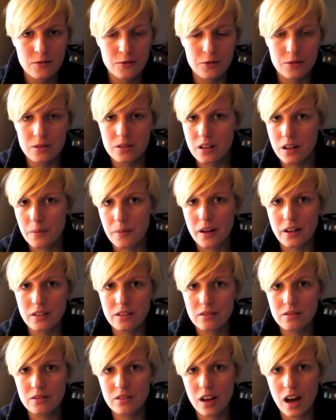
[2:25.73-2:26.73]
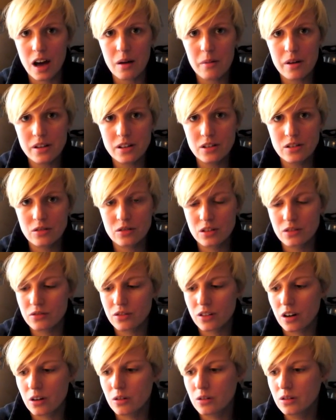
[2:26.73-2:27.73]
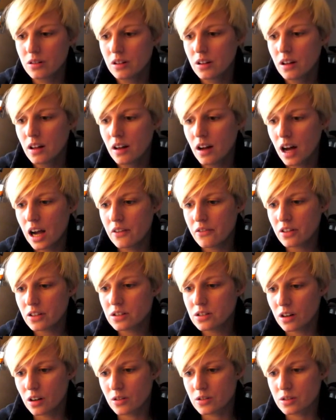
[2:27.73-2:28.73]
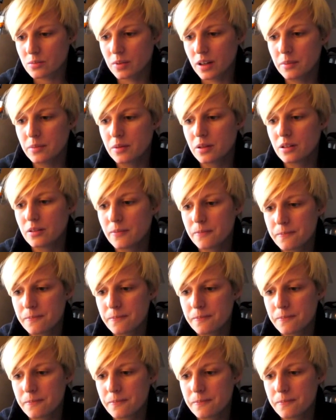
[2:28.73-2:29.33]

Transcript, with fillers: wo der Mann arbeitet und die Frau einfach zu Hause bleibt.